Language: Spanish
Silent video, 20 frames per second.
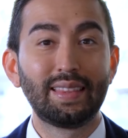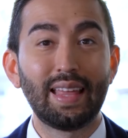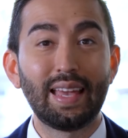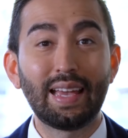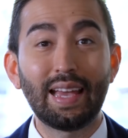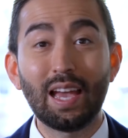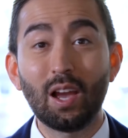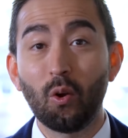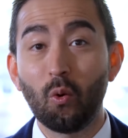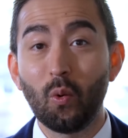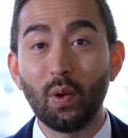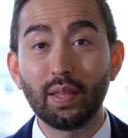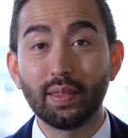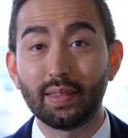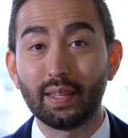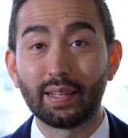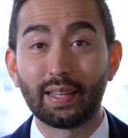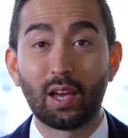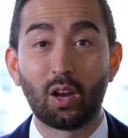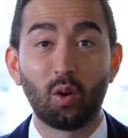Tenga en
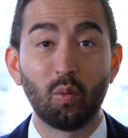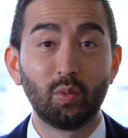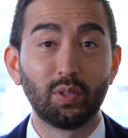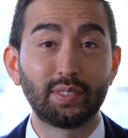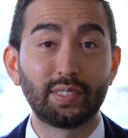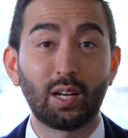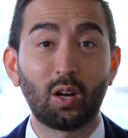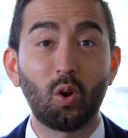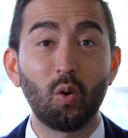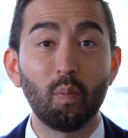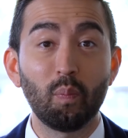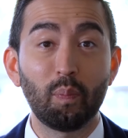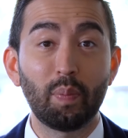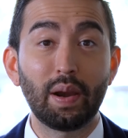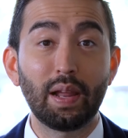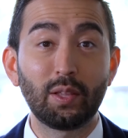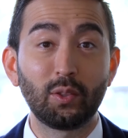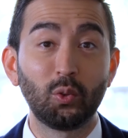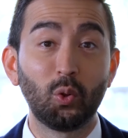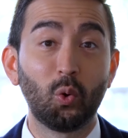cuenta que como está
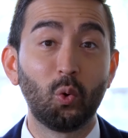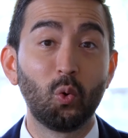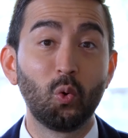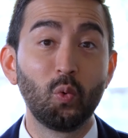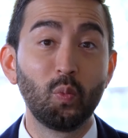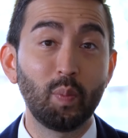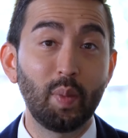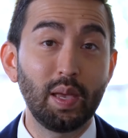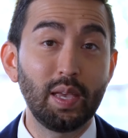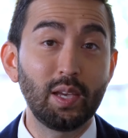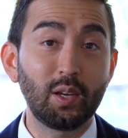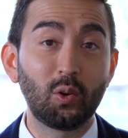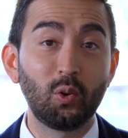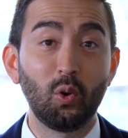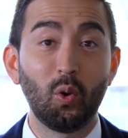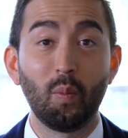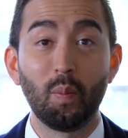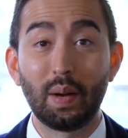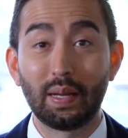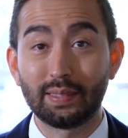comprando un
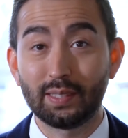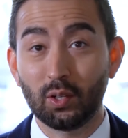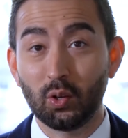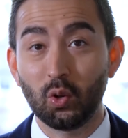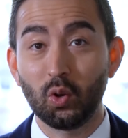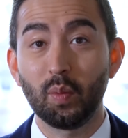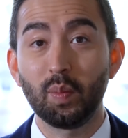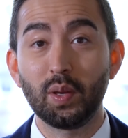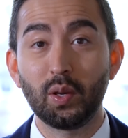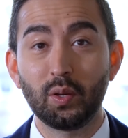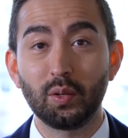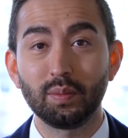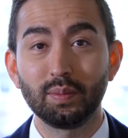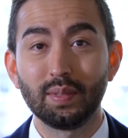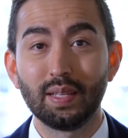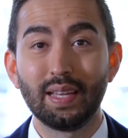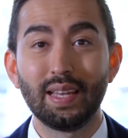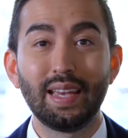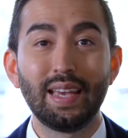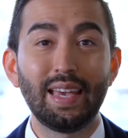vehículo más económico,
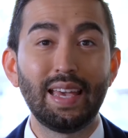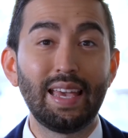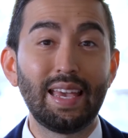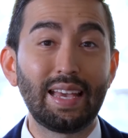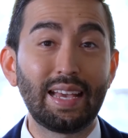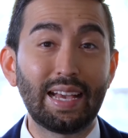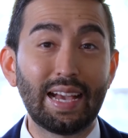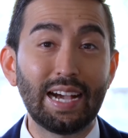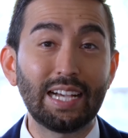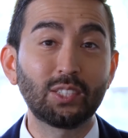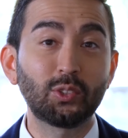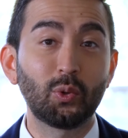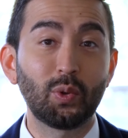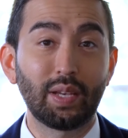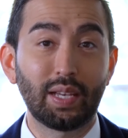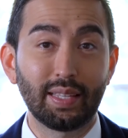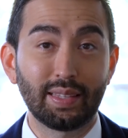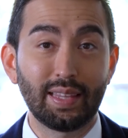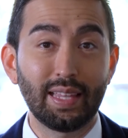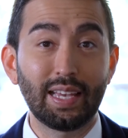en caso
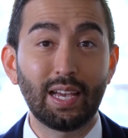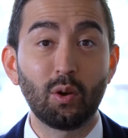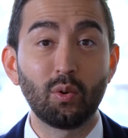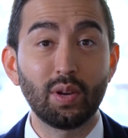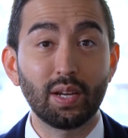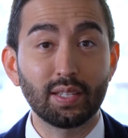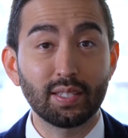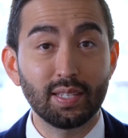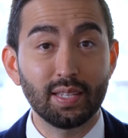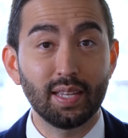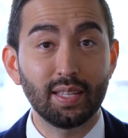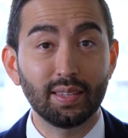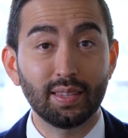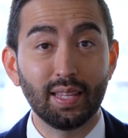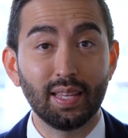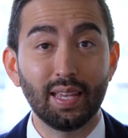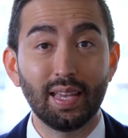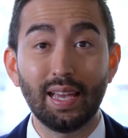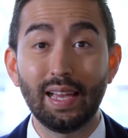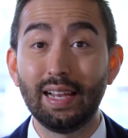de que tenga un
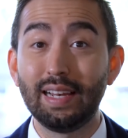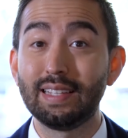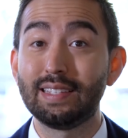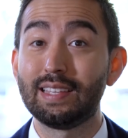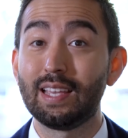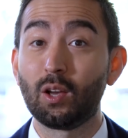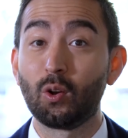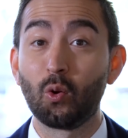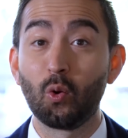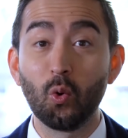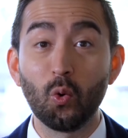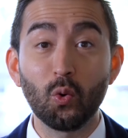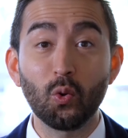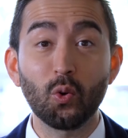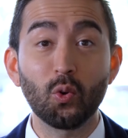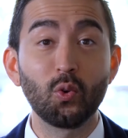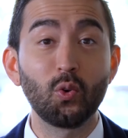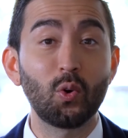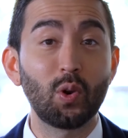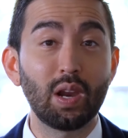accidente, el
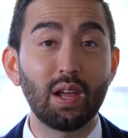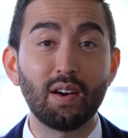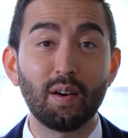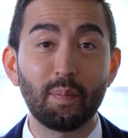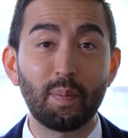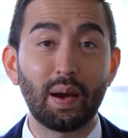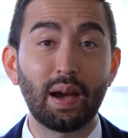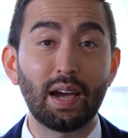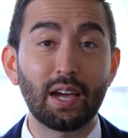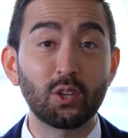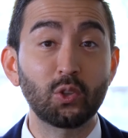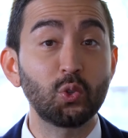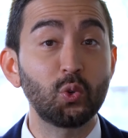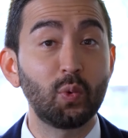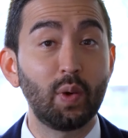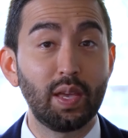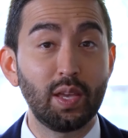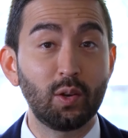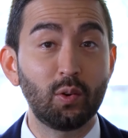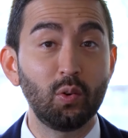seguro no le va a pagar
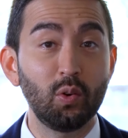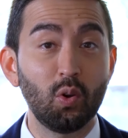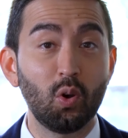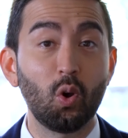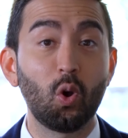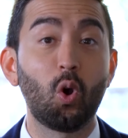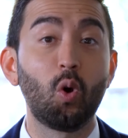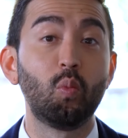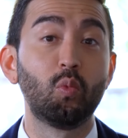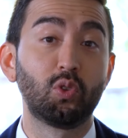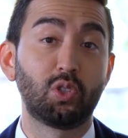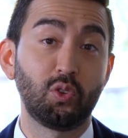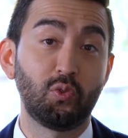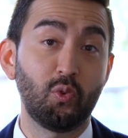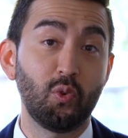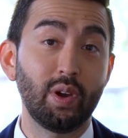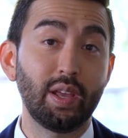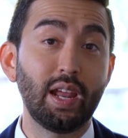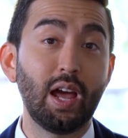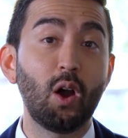su vehículo como si
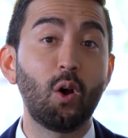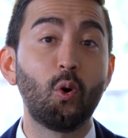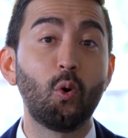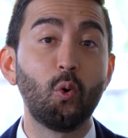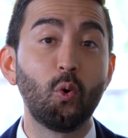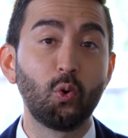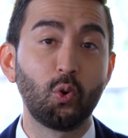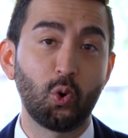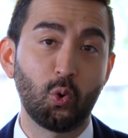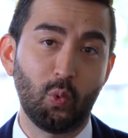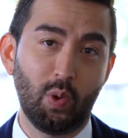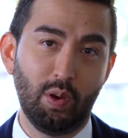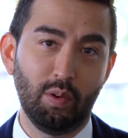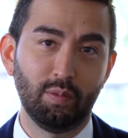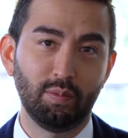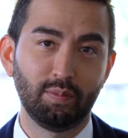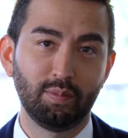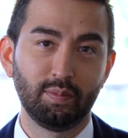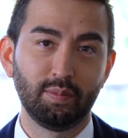fuera uno nuevo.